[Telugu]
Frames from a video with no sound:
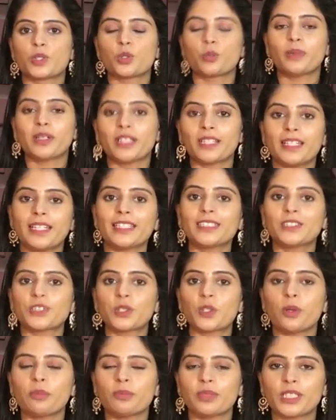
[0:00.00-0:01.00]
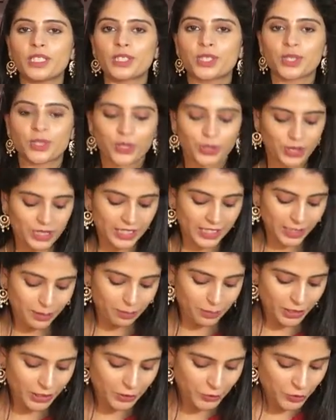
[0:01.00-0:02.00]
సో మన నెక్స్ట్ కాంబినేషన్ చూడండి
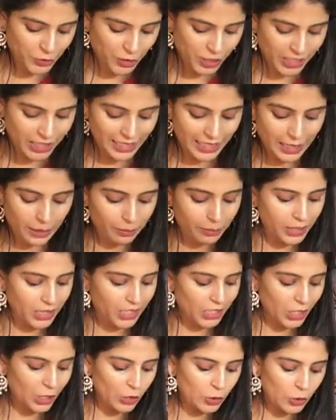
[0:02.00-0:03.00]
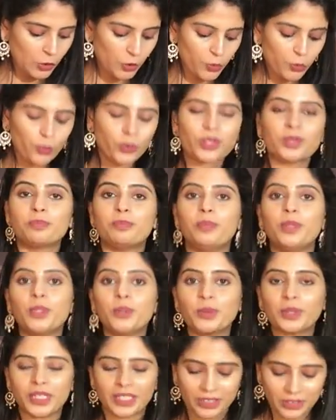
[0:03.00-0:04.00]
మంచి లెమన్ ఎల్లో విత్
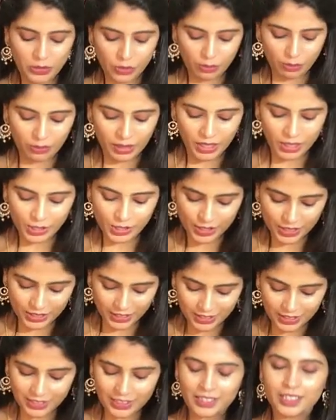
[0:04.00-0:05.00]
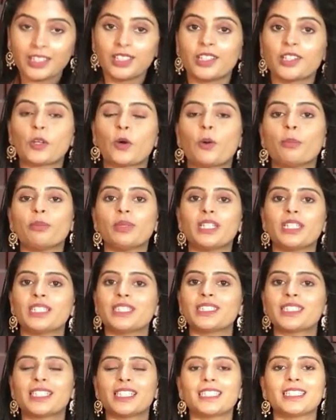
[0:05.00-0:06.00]
బ్లూ కలర్ కాంబినేషన్
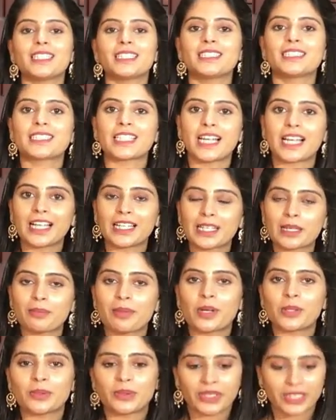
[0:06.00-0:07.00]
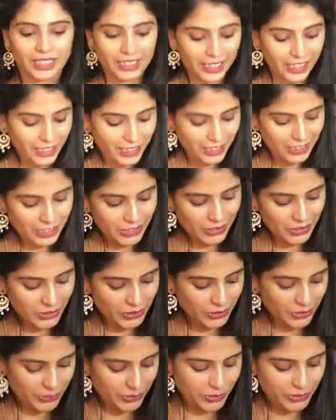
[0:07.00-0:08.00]
కాంబినేషన్ అయితే చాలా బాగుందండి
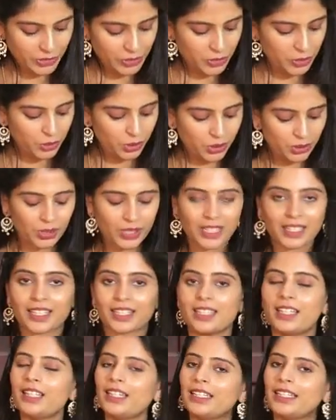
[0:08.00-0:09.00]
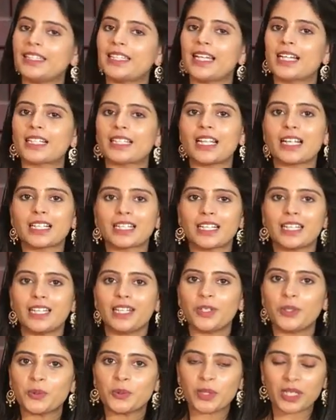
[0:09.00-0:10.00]
సో చూస్తున్నారు కదా
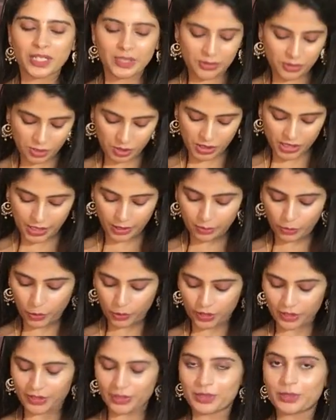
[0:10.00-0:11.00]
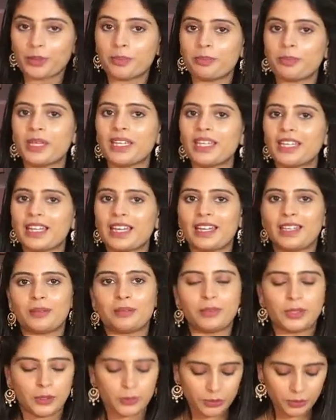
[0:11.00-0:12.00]
ఇందాకలాగానే టూ కలర్స్ వచ్చాయి బార్డర్స్లో పింక్
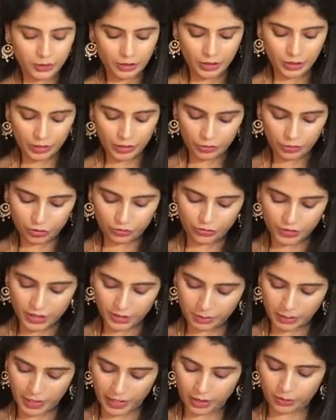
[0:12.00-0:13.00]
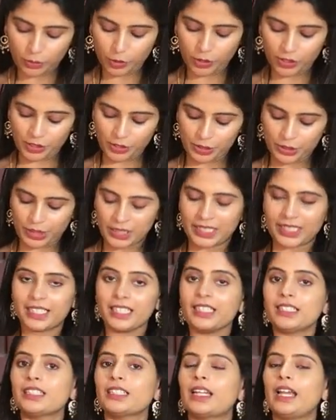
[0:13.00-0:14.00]
అండ్ బ్లూ సో ఫస్ట్ పైన బార్డర్
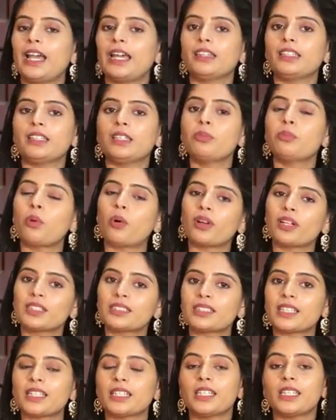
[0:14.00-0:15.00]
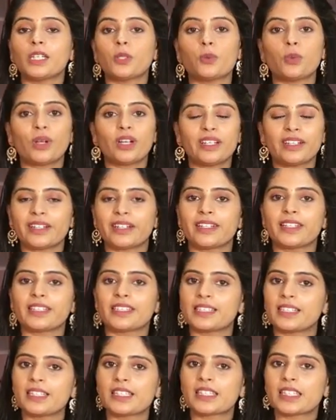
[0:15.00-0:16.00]
చూడండి అండ్ ఈ బార్డర్స్ అన్నీ కూడా
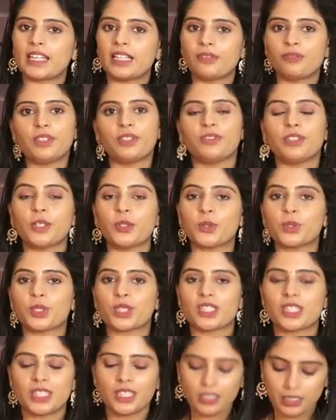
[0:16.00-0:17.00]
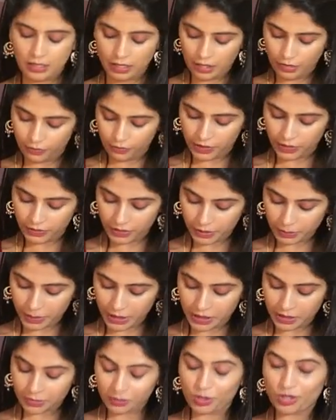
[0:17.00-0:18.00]
ట్రెడిషనల్ స్టైల్ వీవింగ్ వచ్చింది వీవింగ్
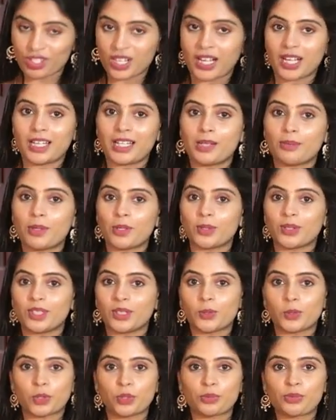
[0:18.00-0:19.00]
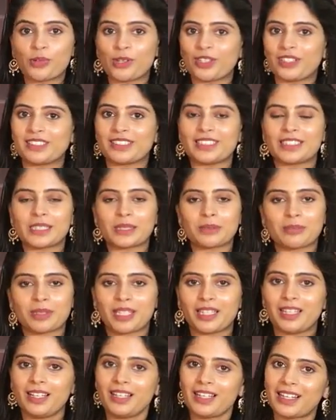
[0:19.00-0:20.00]
మాత్రం చాలా బాగుంది కుట్టు బార్డర్స్ అంటాం
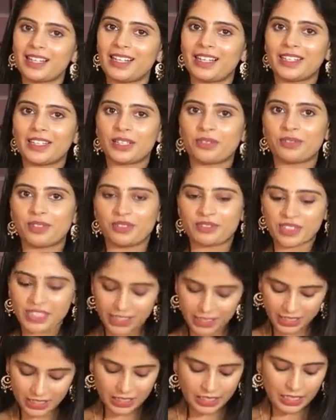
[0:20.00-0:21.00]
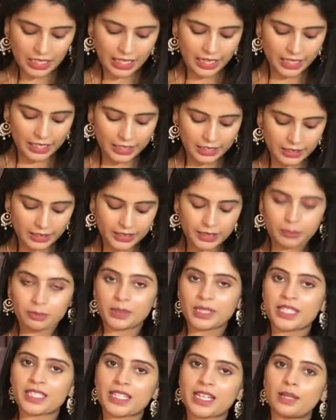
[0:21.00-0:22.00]
కదా అలాంటి వీవింగ్ అండ్
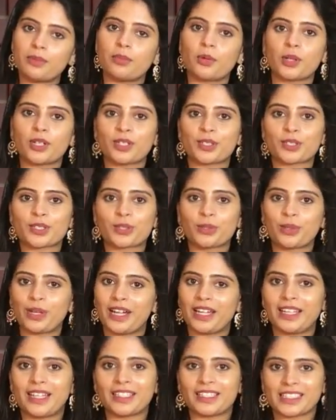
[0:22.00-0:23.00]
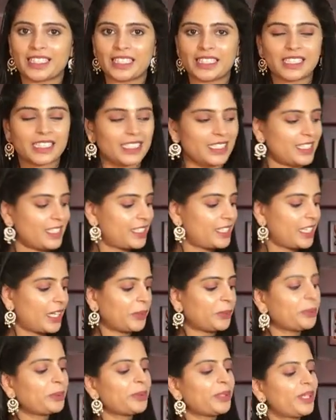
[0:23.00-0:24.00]
టెంపుల్ స్టైల్ బార్డర్తో ఎండ్ ఎండ్
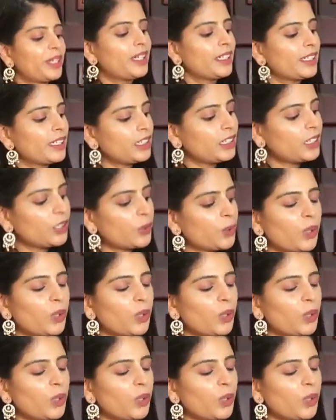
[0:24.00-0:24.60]
చేసేసారు కింద